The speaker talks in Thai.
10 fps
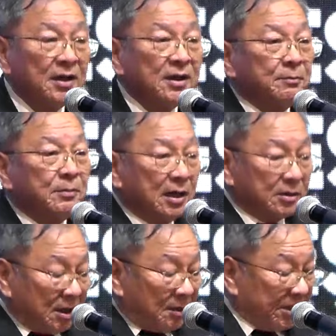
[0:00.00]
เมื่อ
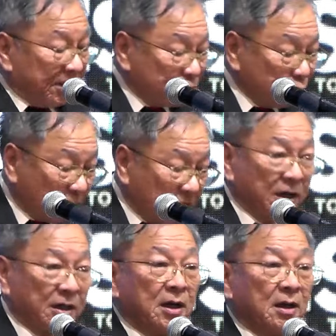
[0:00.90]
พระเยซูเกิ
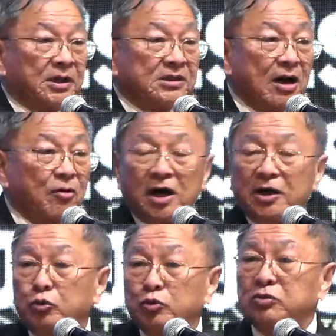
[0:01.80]
ด พระเจ้าก็ให้
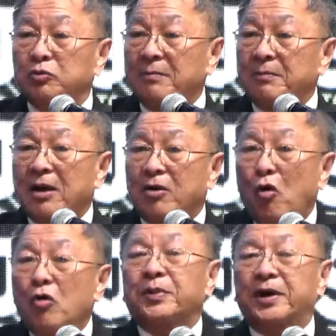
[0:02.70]
ทูตสวรรค์มาร้อ
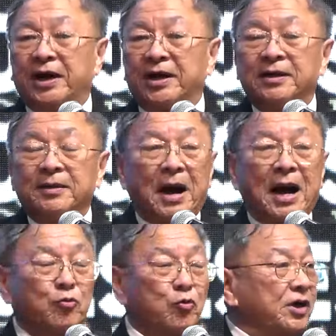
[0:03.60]
งเพลง ปรา
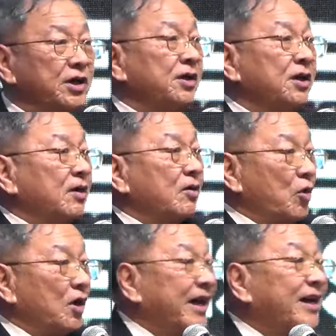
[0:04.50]
กฏให้คน
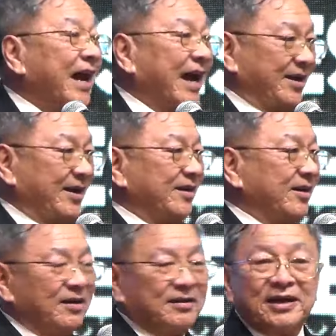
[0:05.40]
เลี้ยงแกะ
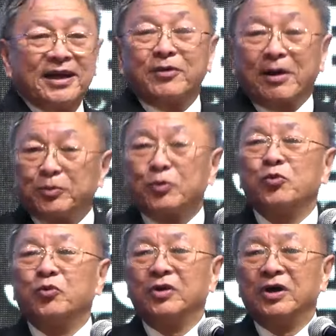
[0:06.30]
ได้รับรู้
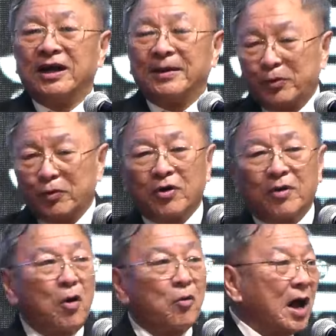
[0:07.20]
และพระองค์ก็
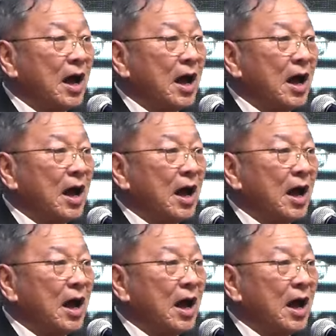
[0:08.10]
บอกว่า